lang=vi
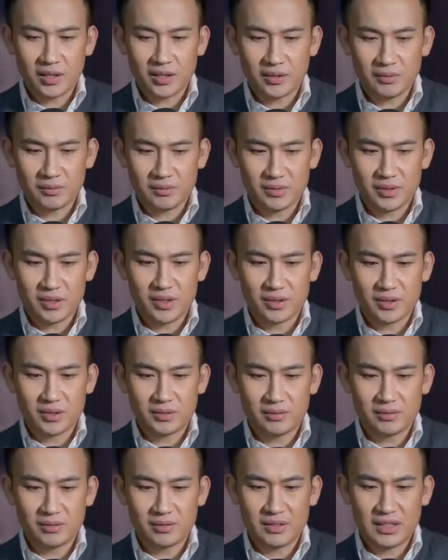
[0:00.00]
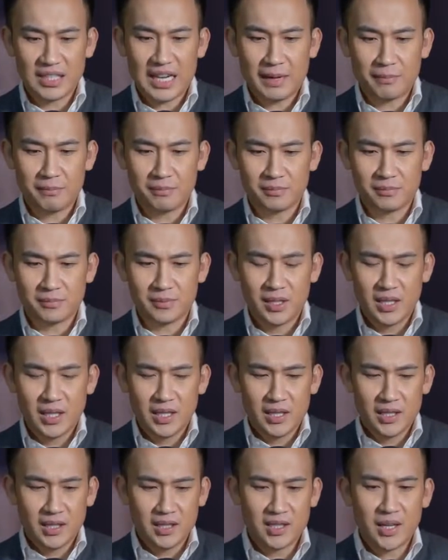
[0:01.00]
ờ, được làm
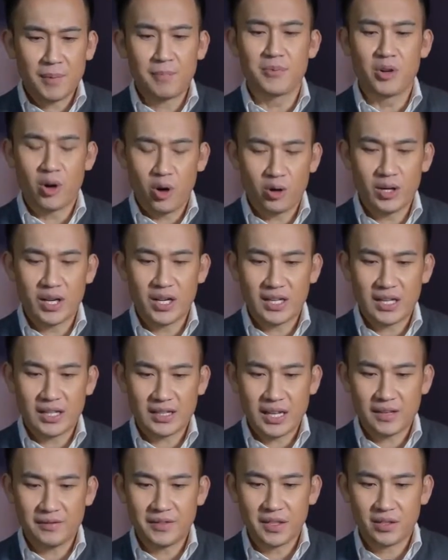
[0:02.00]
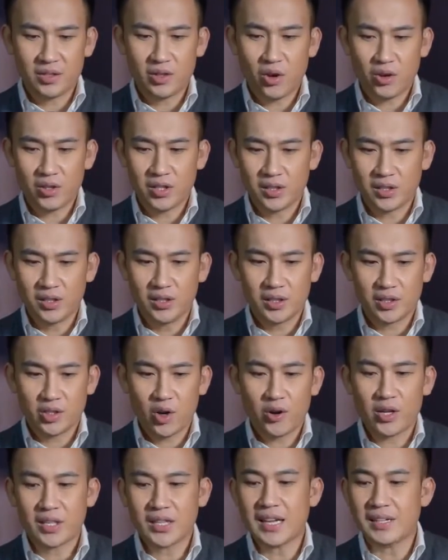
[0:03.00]
rầm rộ lên là tại vì có những người
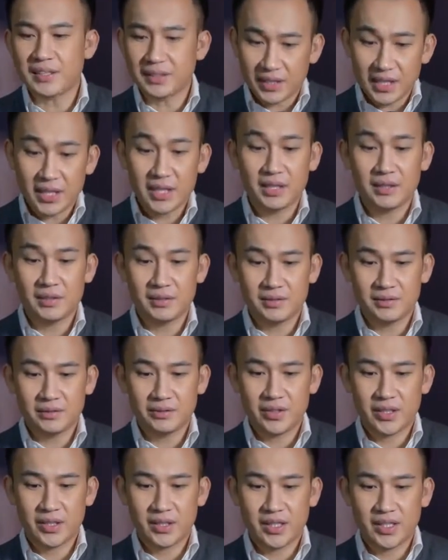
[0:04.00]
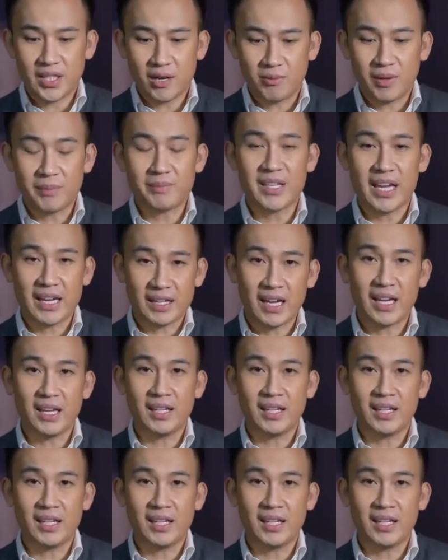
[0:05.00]
có cái thành kiến với cái dòng âm nhạc